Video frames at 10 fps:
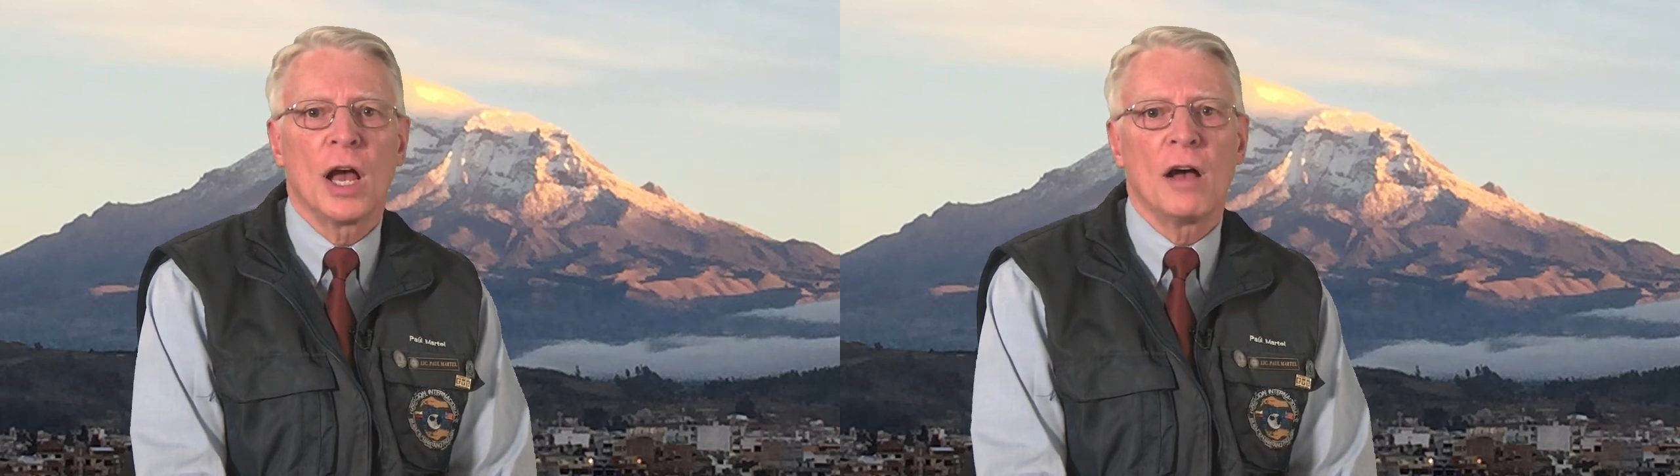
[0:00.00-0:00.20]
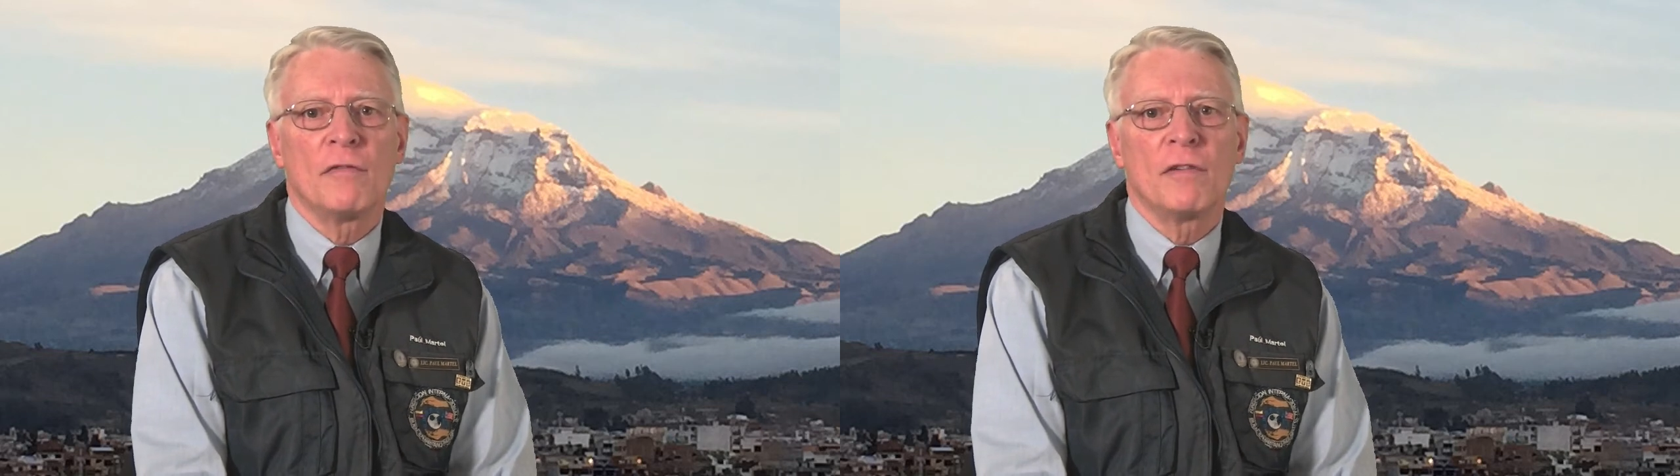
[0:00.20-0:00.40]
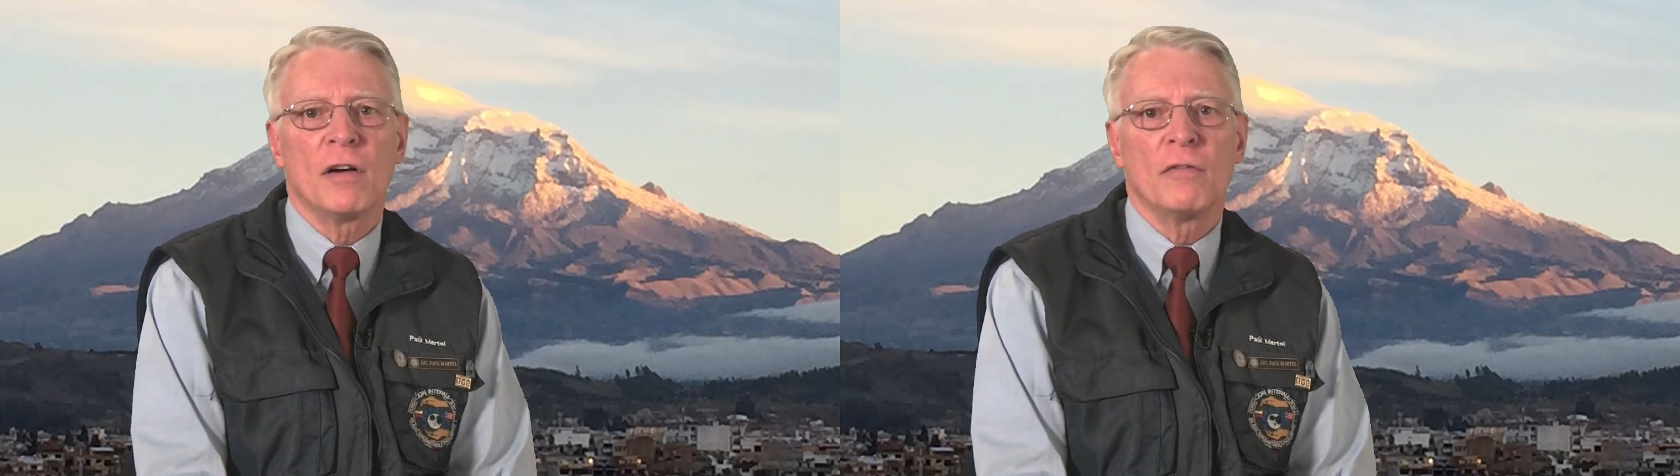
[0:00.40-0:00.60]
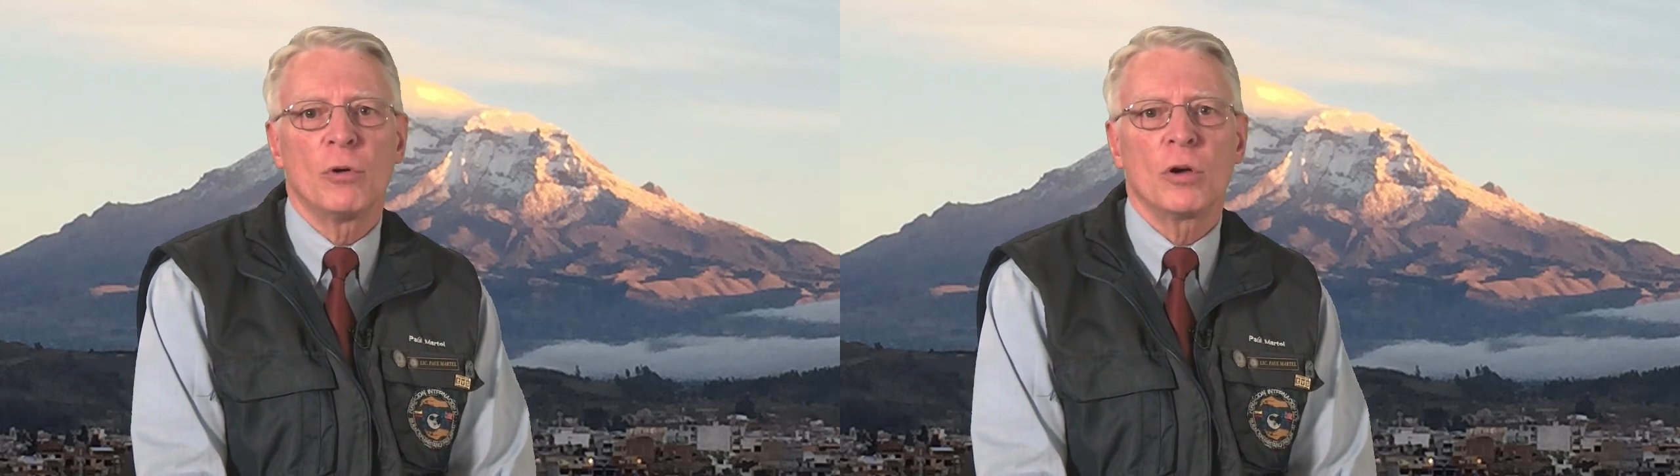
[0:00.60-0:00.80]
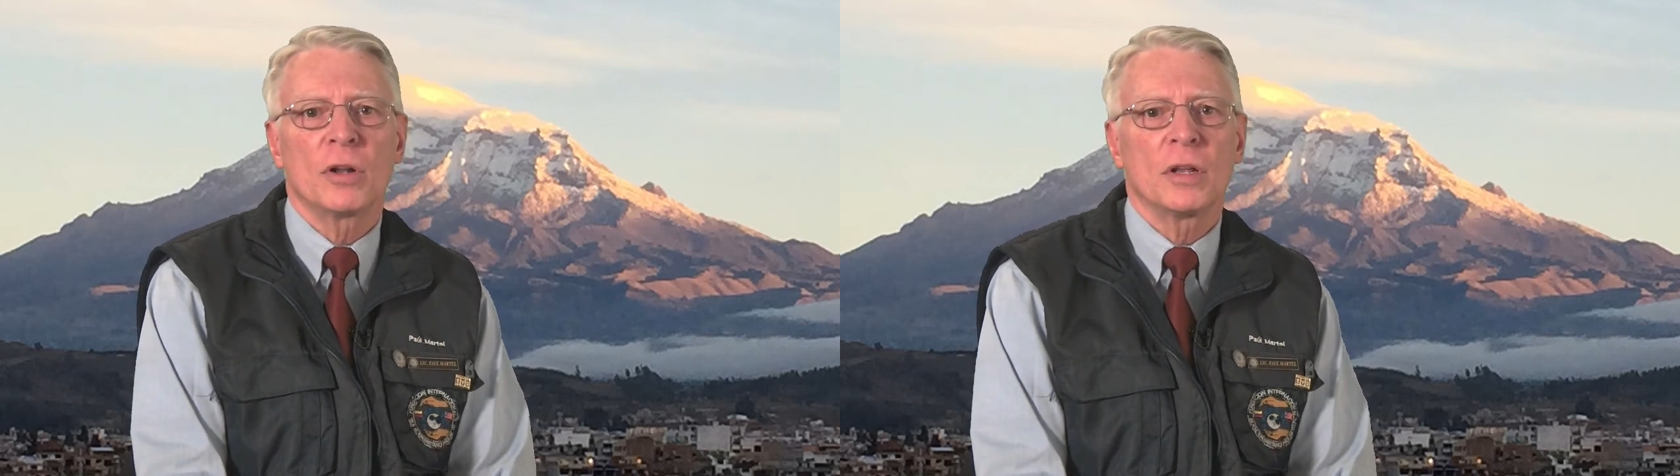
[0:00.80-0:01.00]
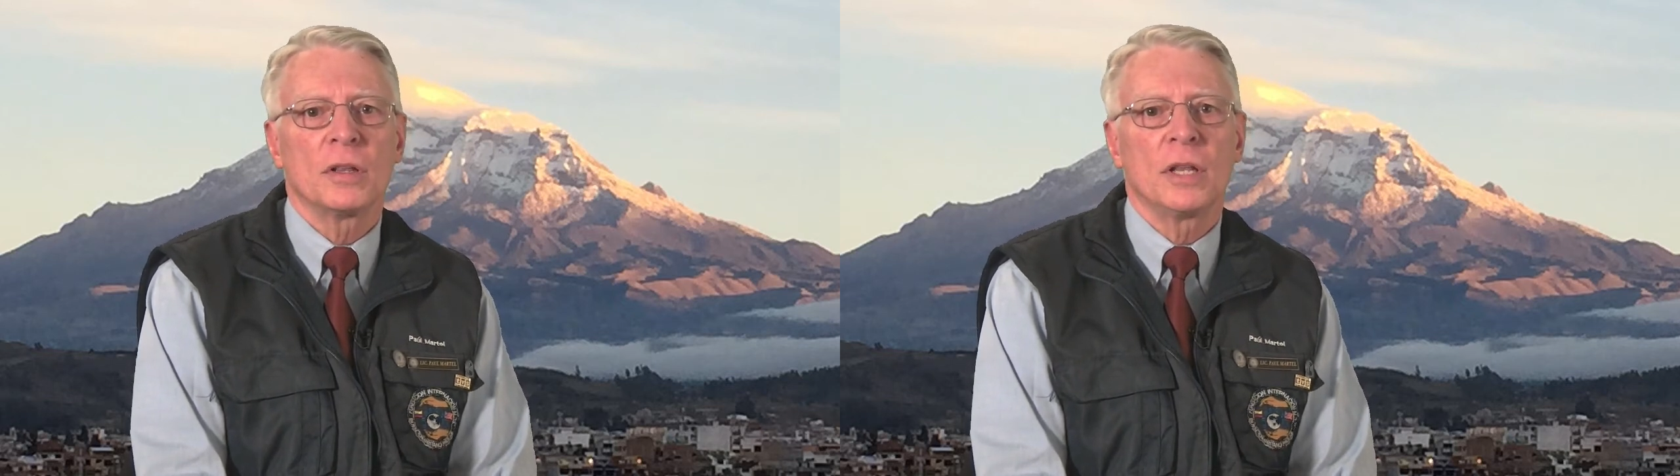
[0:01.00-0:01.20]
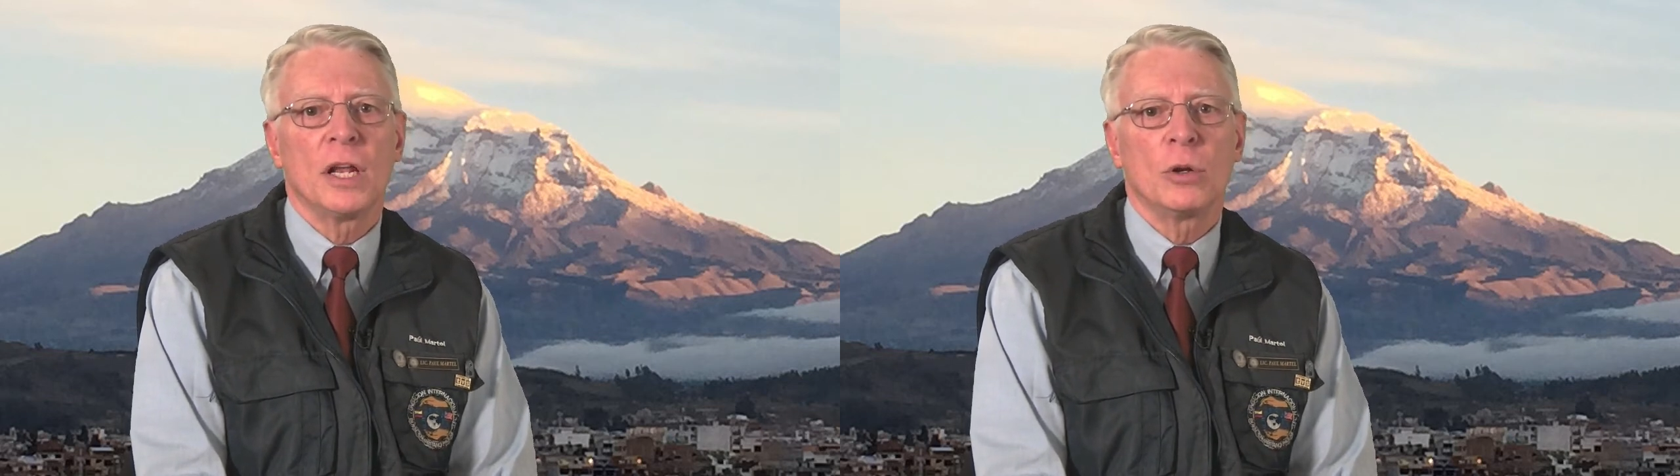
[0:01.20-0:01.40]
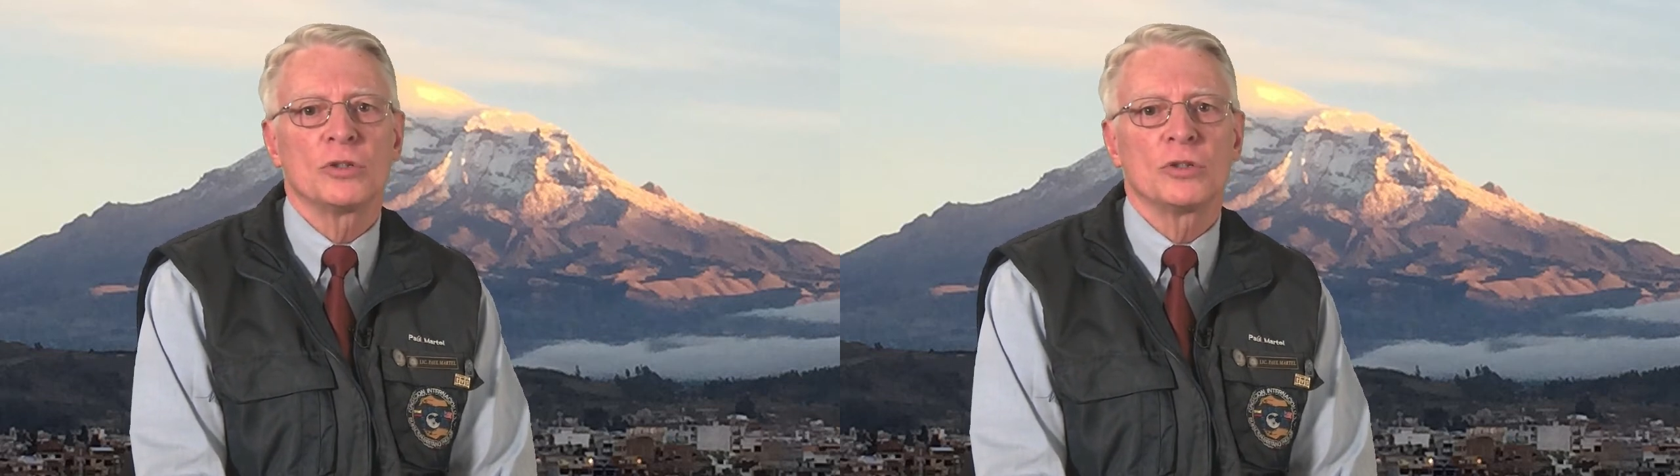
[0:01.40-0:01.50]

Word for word: a favor de